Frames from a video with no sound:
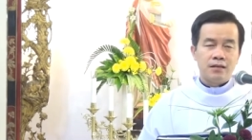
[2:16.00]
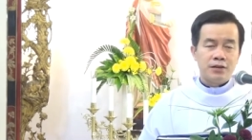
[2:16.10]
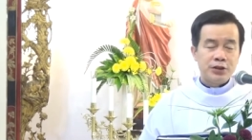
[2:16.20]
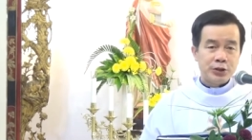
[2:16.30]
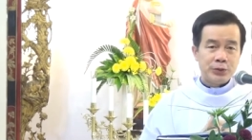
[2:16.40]

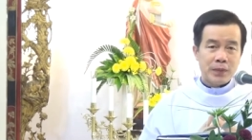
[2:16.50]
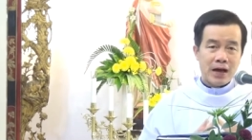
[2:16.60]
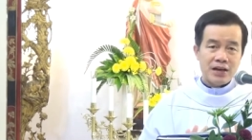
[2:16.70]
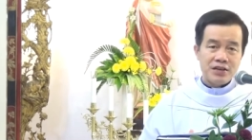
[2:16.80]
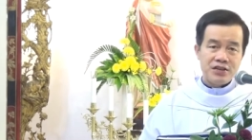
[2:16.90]
Thương
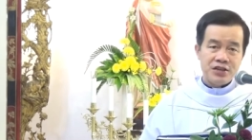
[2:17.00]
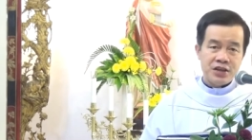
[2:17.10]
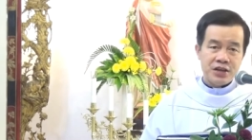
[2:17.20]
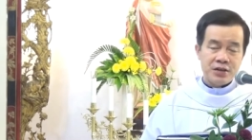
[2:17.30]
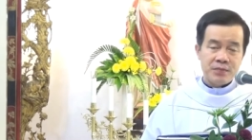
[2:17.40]
bạn
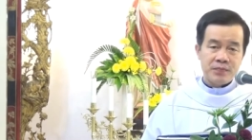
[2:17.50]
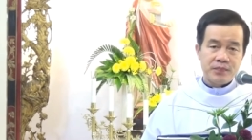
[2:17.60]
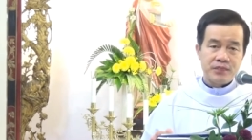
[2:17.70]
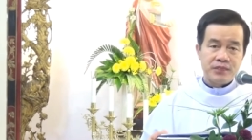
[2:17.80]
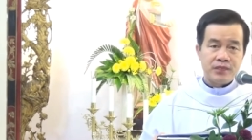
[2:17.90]
chị
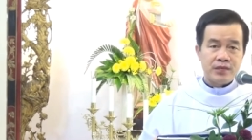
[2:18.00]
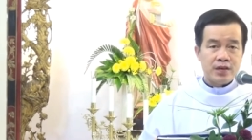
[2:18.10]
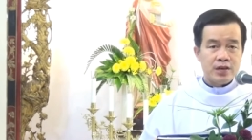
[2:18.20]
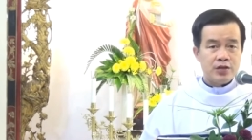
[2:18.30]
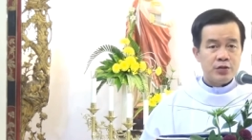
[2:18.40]
em
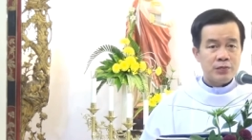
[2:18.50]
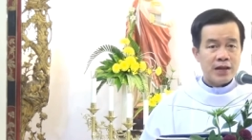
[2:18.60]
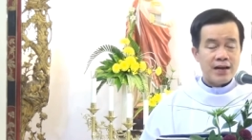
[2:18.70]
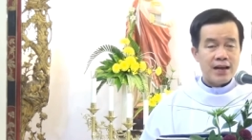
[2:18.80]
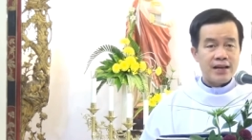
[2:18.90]
Chúng
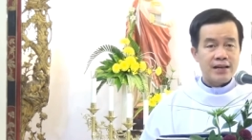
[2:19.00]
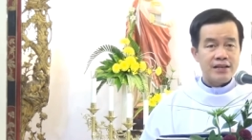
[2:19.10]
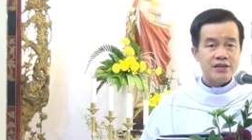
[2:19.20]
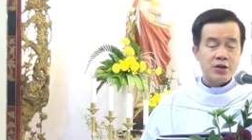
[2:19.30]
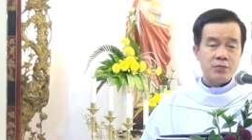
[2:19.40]
ta đang
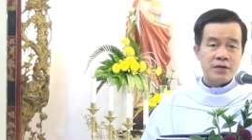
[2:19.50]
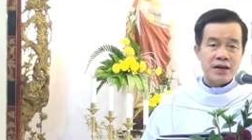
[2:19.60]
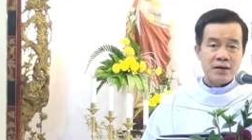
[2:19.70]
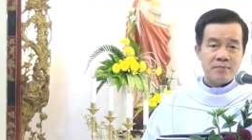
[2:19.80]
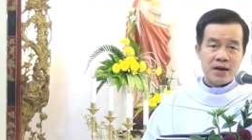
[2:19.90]
ở trong
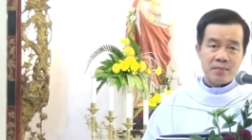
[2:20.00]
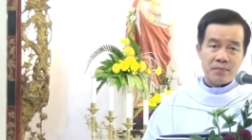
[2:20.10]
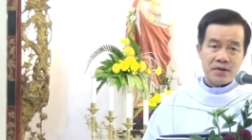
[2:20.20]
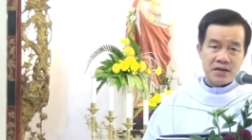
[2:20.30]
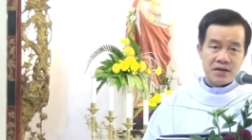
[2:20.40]
năm đặc
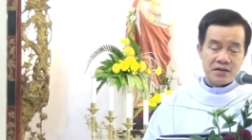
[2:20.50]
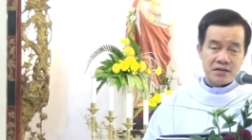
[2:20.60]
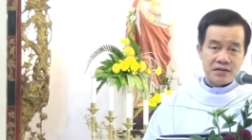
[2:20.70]
biệt